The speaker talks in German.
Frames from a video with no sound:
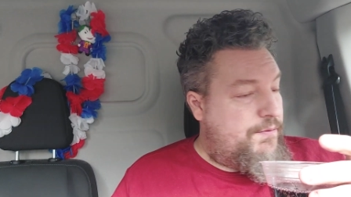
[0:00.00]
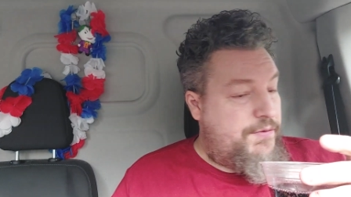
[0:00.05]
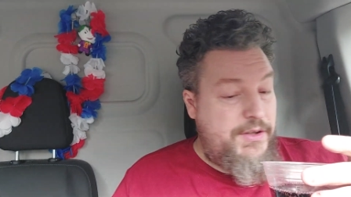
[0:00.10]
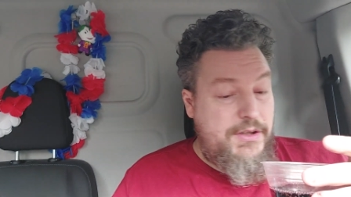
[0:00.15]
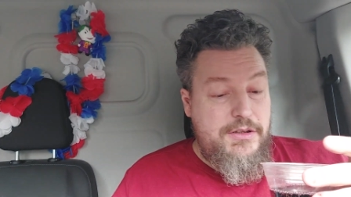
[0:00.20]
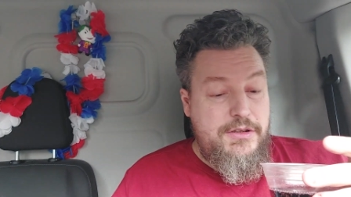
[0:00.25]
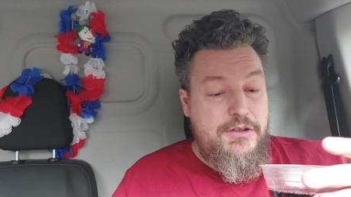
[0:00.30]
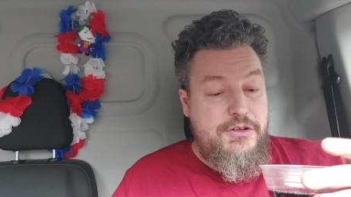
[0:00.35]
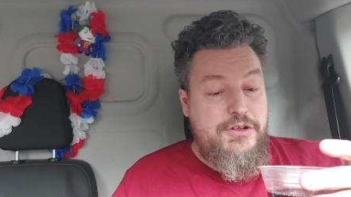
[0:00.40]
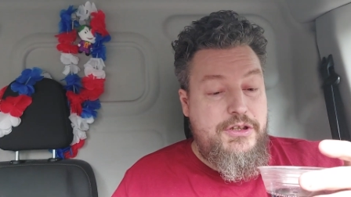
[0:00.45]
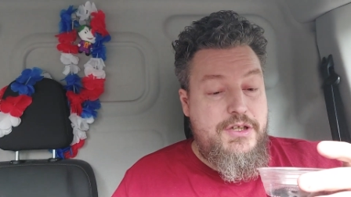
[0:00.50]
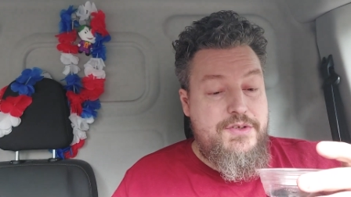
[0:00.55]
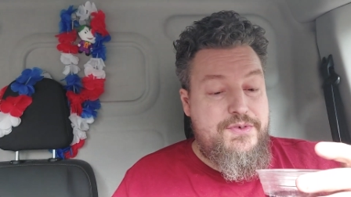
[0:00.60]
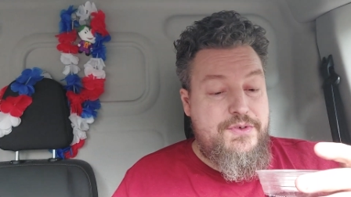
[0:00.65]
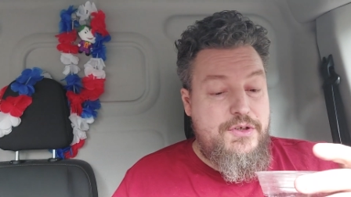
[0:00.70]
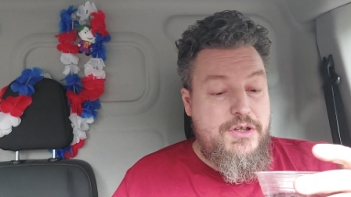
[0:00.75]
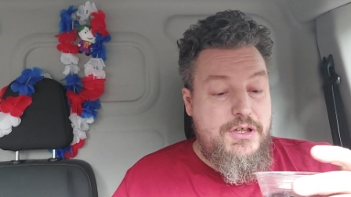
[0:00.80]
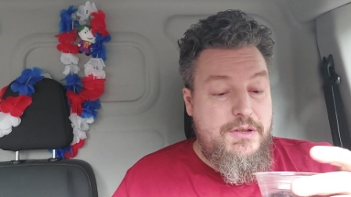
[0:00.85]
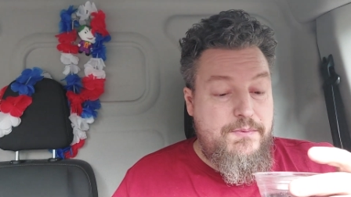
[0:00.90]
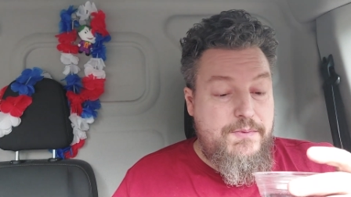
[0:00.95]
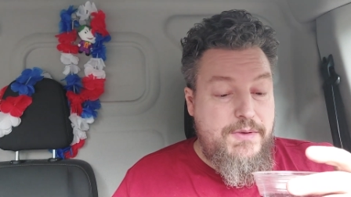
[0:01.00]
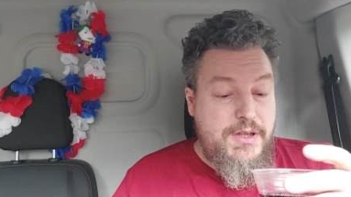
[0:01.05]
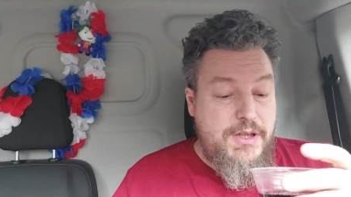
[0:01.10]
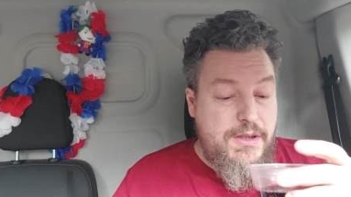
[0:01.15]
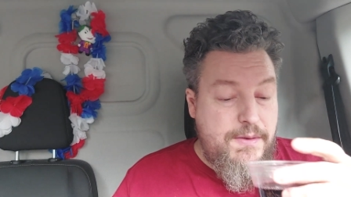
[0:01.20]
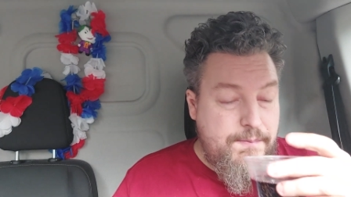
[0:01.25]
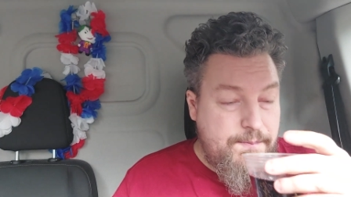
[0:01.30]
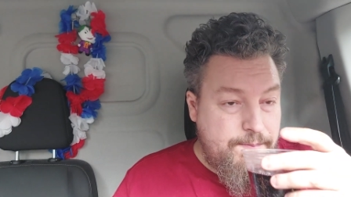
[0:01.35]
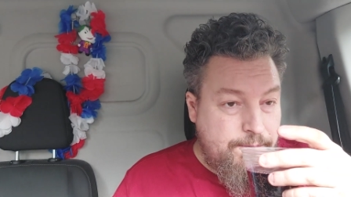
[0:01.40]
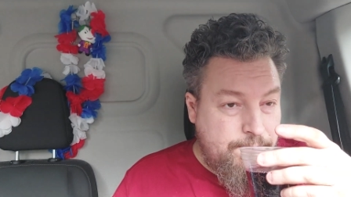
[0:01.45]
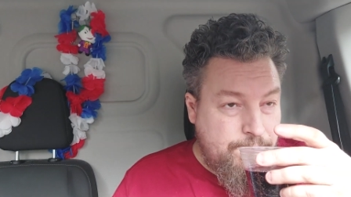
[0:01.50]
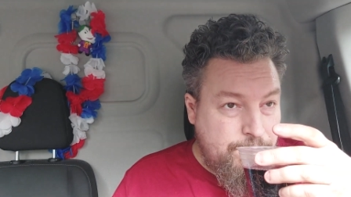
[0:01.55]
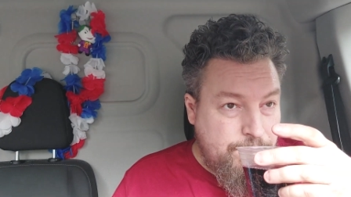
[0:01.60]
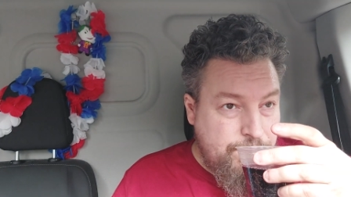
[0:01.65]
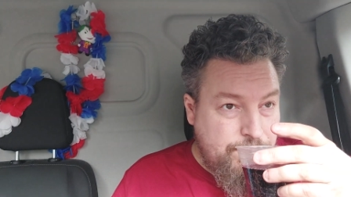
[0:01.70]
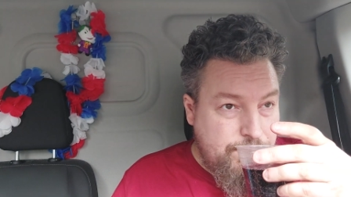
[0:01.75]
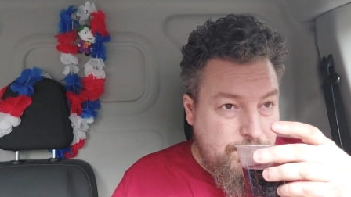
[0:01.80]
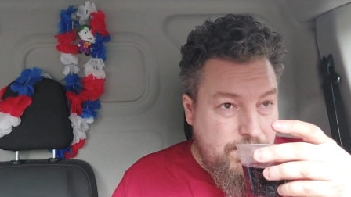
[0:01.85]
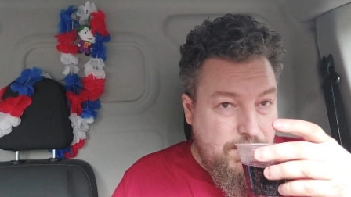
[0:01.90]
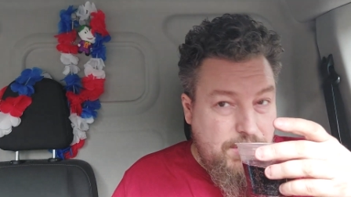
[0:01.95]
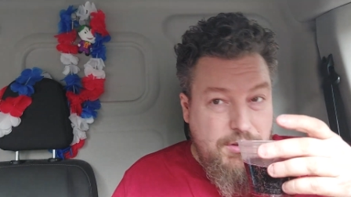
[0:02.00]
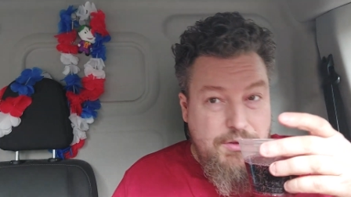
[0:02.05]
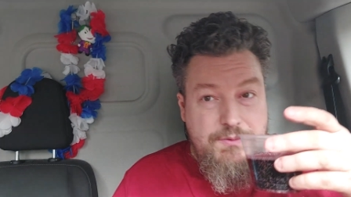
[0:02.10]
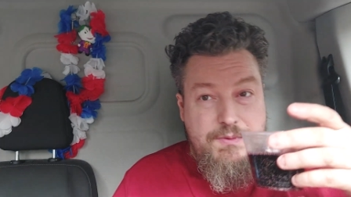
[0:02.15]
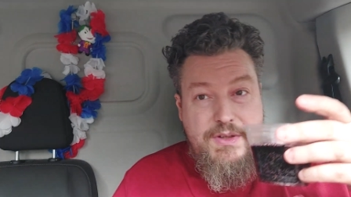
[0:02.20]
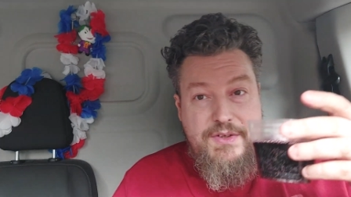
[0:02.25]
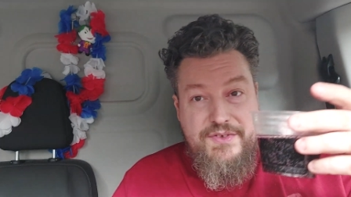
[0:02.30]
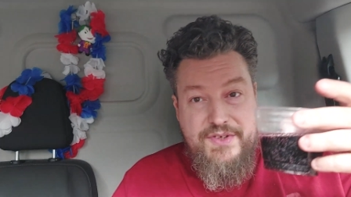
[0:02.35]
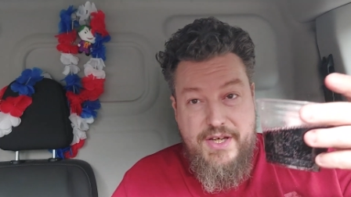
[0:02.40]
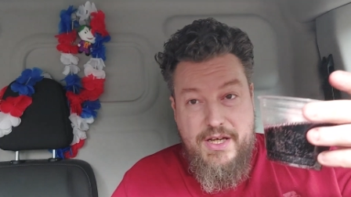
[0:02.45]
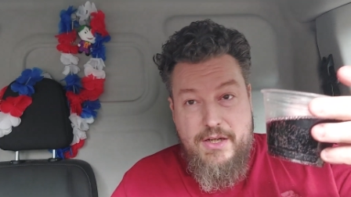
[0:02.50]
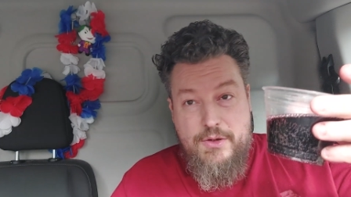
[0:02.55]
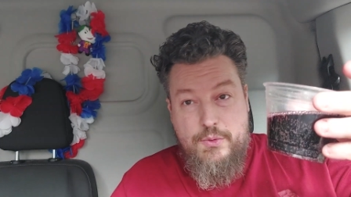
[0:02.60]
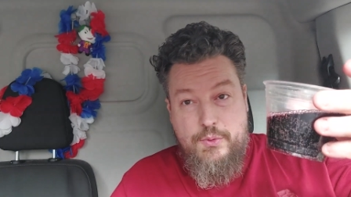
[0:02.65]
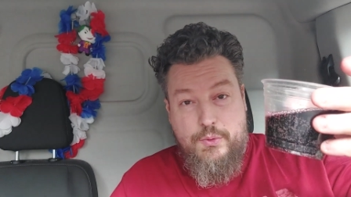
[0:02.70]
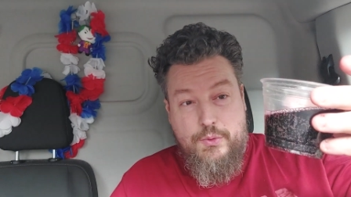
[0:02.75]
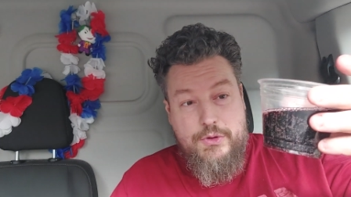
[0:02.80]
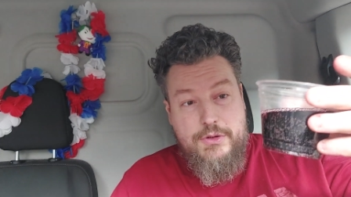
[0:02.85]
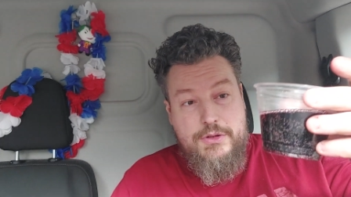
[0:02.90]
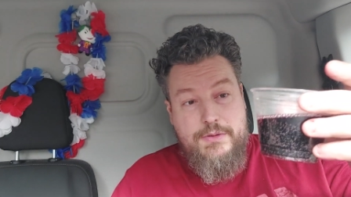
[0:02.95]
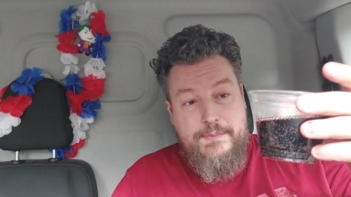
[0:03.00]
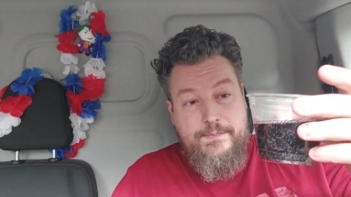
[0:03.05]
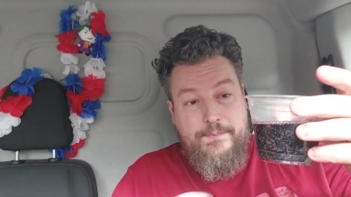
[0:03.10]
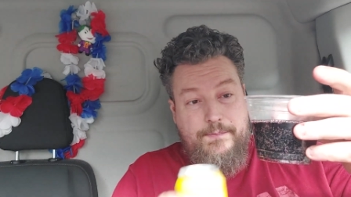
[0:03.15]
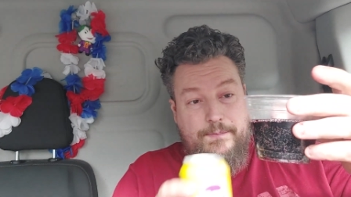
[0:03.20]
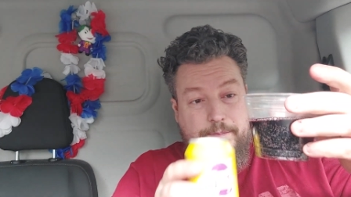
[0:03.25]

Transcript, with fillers: Finde ich jetzt irgendwie, irgendwie sehr gut.